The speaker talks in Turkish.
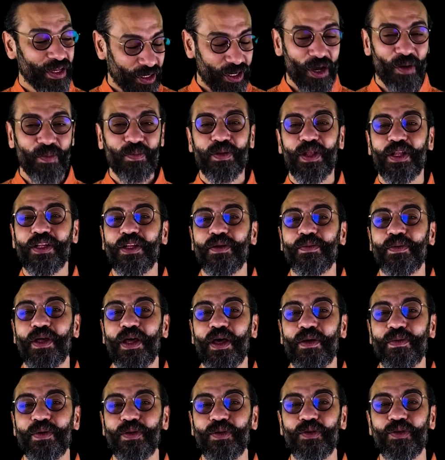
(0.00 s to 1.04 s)
kaplanla
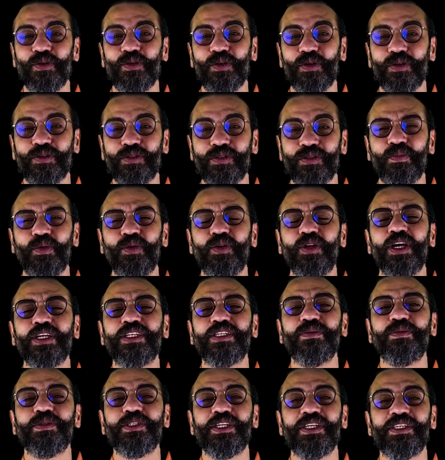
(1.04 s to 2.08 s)
beraber yürüyorsun. Bu
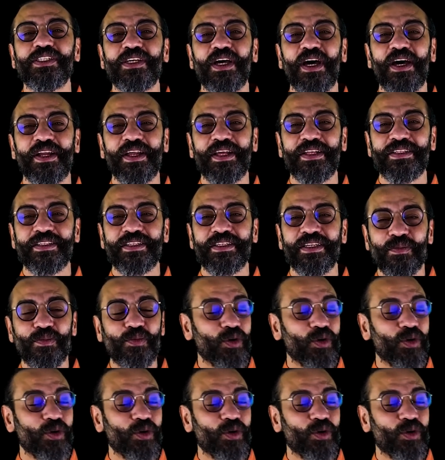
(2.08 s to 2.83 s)
nasıl bir cesaret?